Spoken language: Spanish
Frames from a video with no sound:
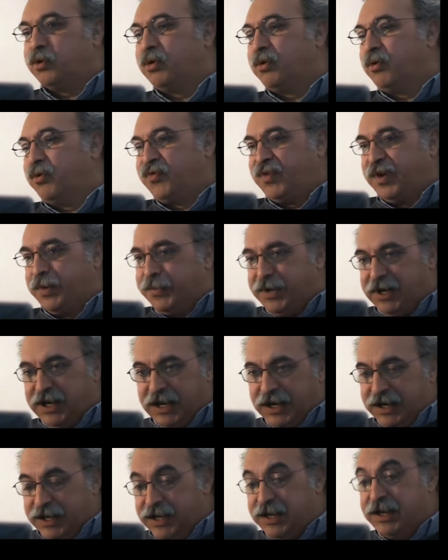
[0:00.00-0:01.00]
todos los
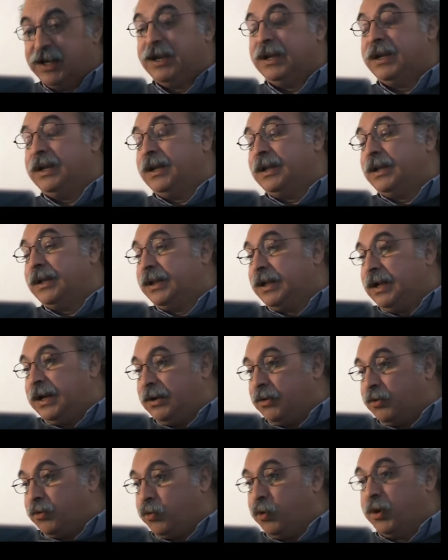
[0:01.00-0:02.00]
familiares de
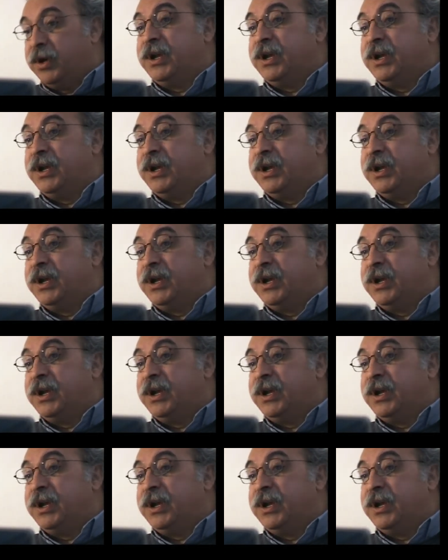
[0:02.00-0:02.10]
los